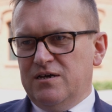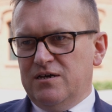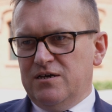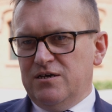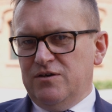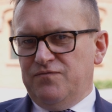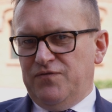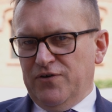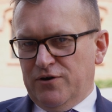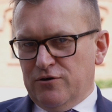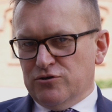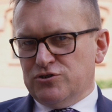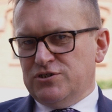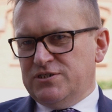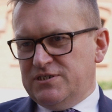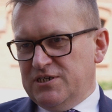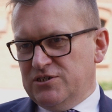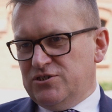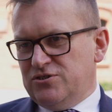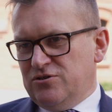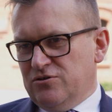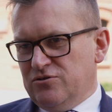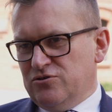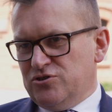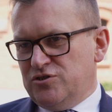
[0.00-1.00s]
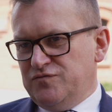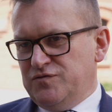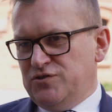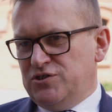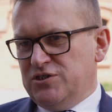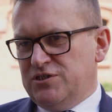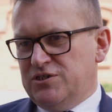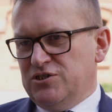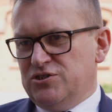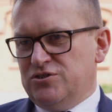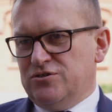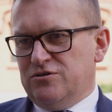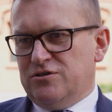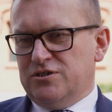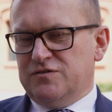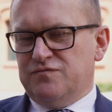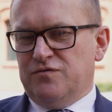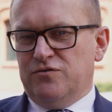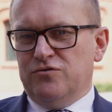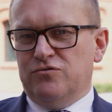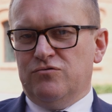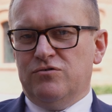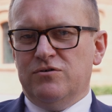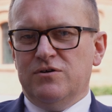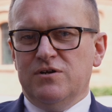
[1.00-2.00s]
i wykorzystać to oczywiście też do
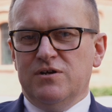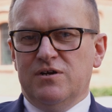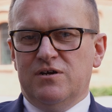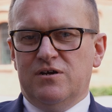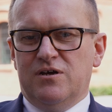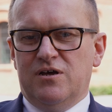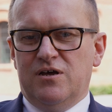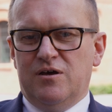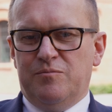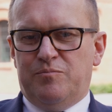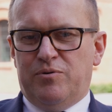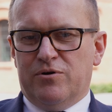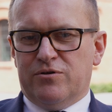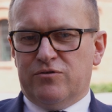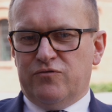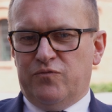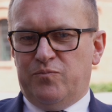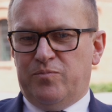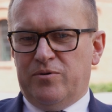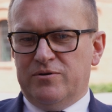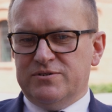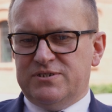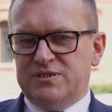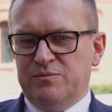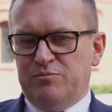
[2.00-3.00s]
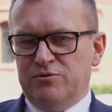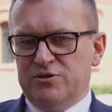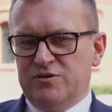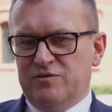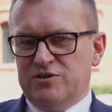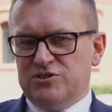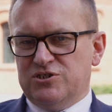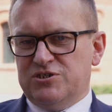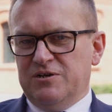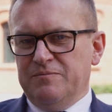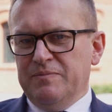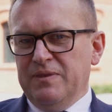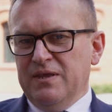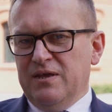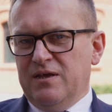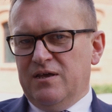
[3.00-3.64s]
rozwoju portów w Polsce, ponieważ